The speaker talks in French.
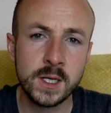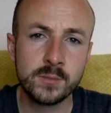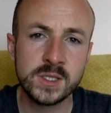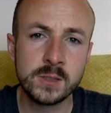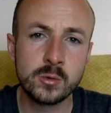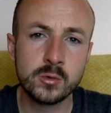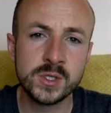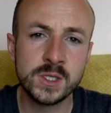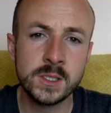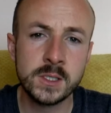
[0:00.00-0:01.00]
la
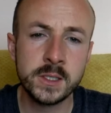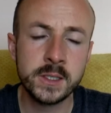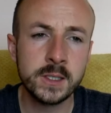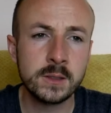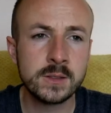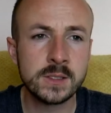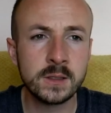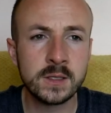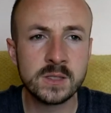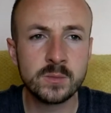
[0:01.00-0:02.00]
psychologie et
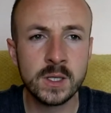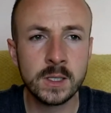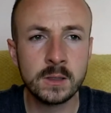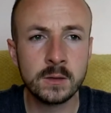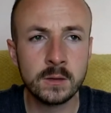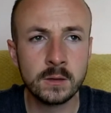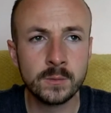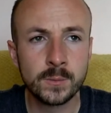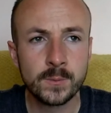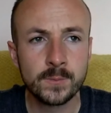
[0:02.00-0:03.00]
cet aspect
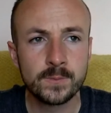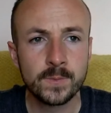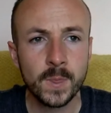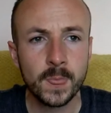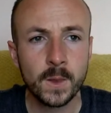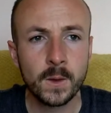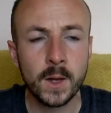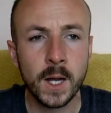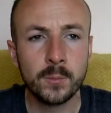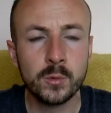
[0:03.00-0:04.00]

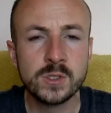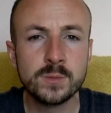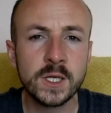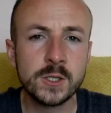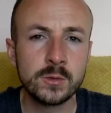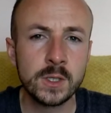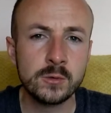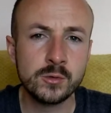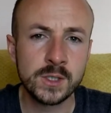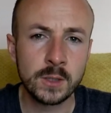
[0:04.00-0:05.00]
un peu spirituel
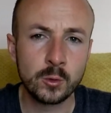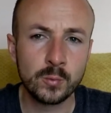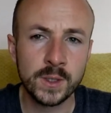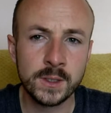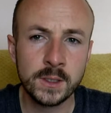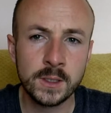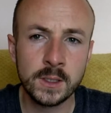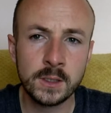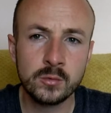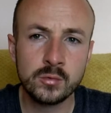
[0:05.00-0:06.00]
du chien de compagnie
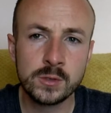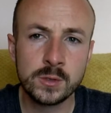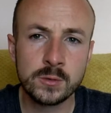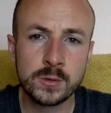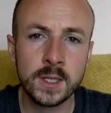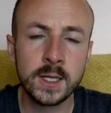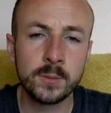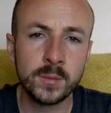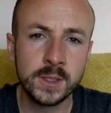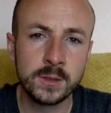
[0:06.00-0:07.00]
et tout ce que cela
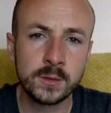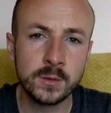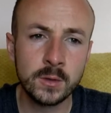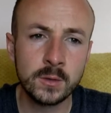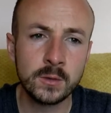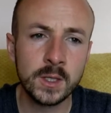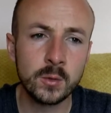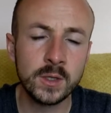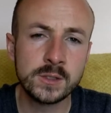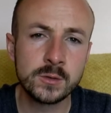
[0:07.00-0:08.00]
implique dans la
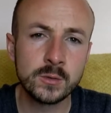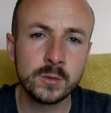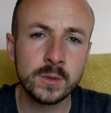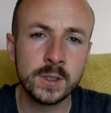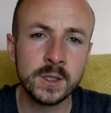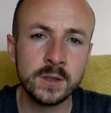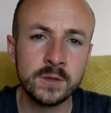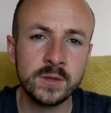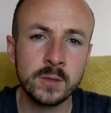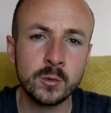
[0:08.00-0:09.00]
relation et
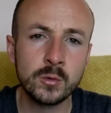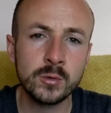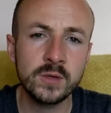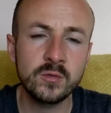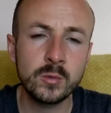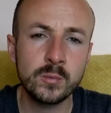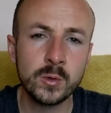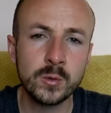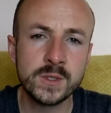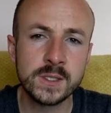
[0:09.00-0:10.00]
évidemment le
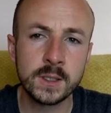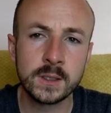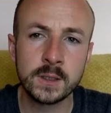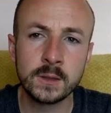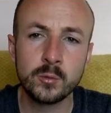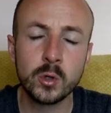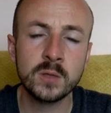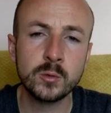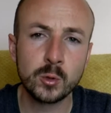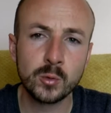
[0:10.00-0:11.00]
développement de certains
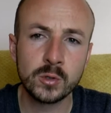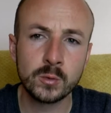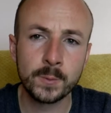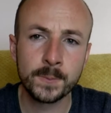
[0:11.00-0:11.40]
problèmes de comportement.